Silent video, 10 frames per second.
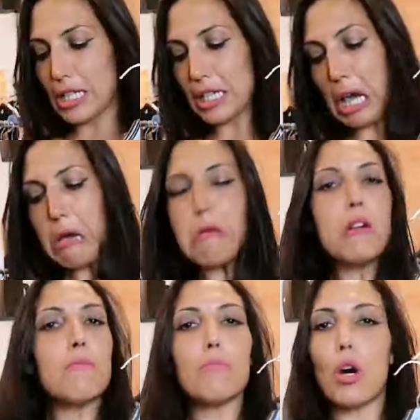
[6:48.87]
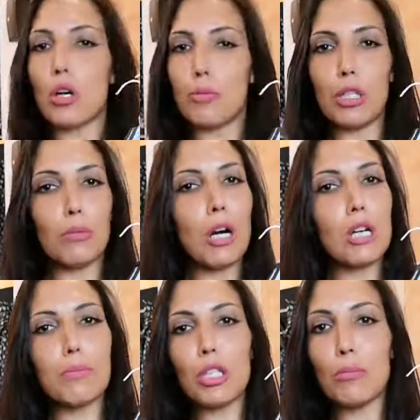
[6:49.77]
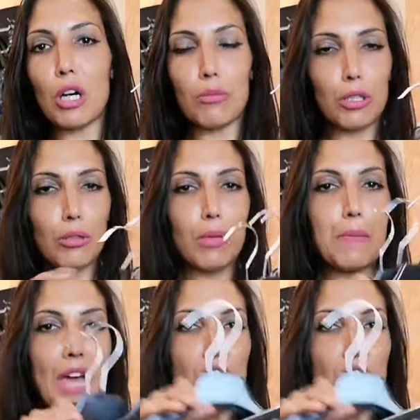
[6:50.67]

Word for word: unita morbido morbido morbido mi